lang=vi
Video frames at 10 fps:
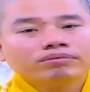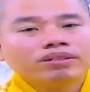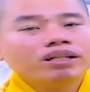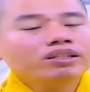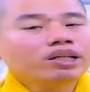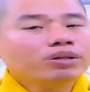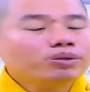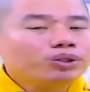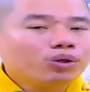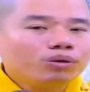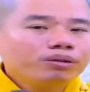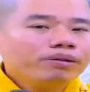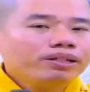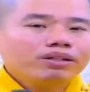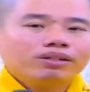nên nhiều chùa quý
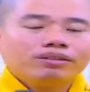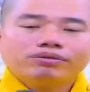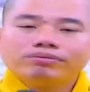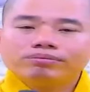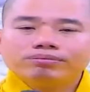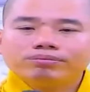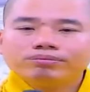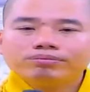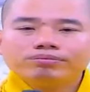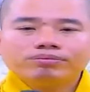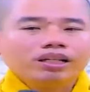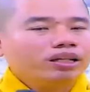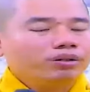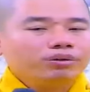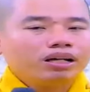vị coi
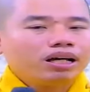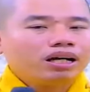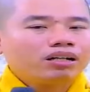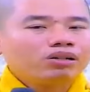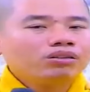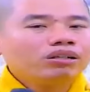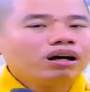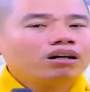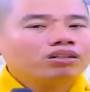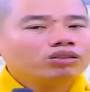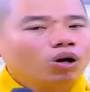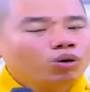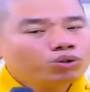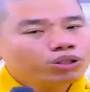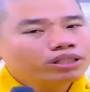đều là có thờ
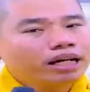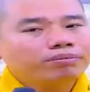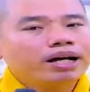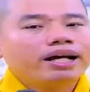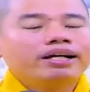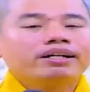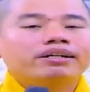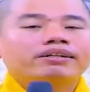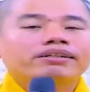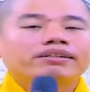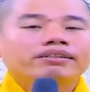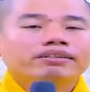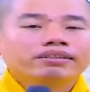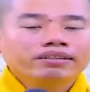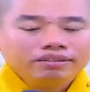tổ sư đạt ma
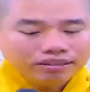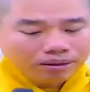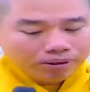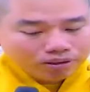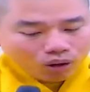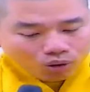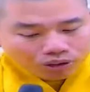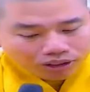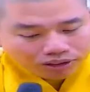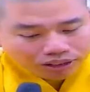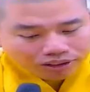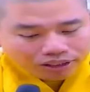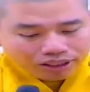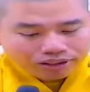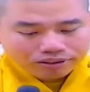vậy mà tổ sư thiện
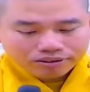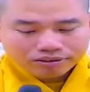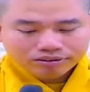hiện